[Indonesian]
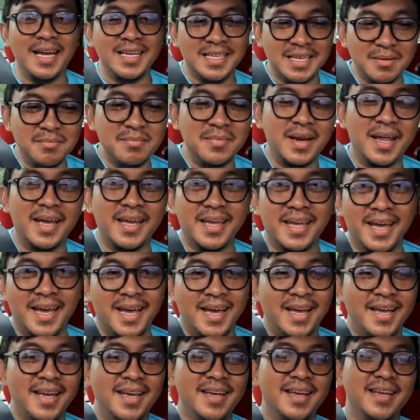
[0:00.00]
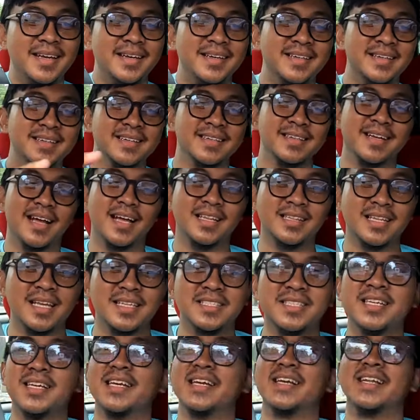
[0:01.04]
adem lah ya kata
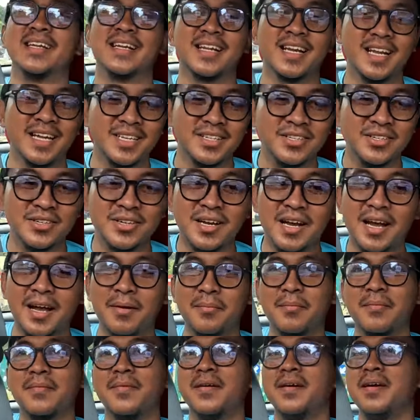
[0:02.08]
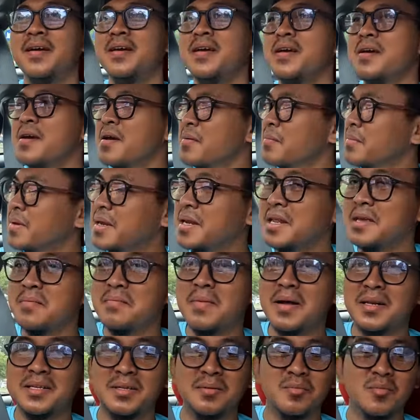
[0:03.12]
Cing Indra juga
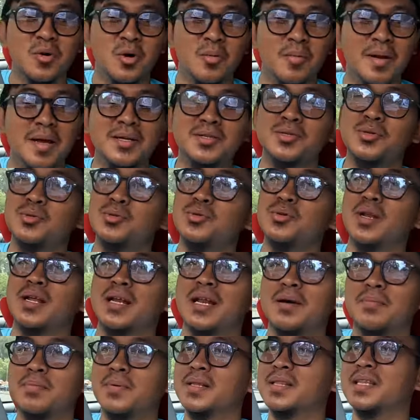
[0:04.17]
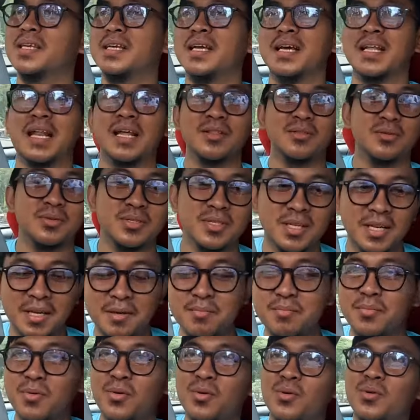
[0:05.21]
minimal jam 12 tuh udah dapet 300
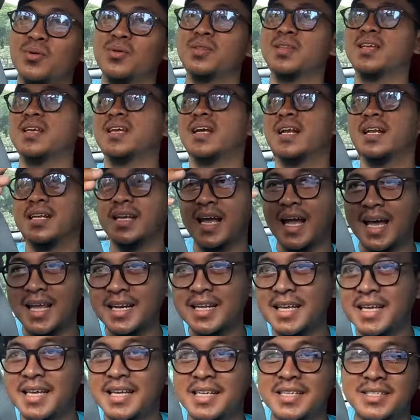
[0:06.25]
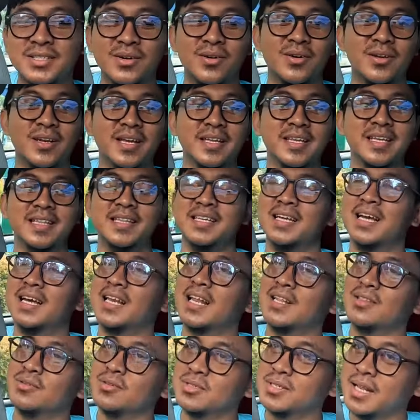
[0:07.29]
ribu tinggal nyari sorenya
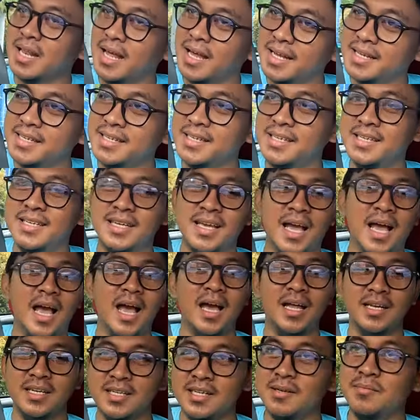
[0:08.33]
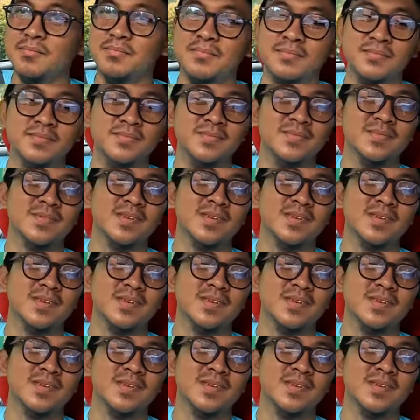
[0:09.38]
300 lagi adem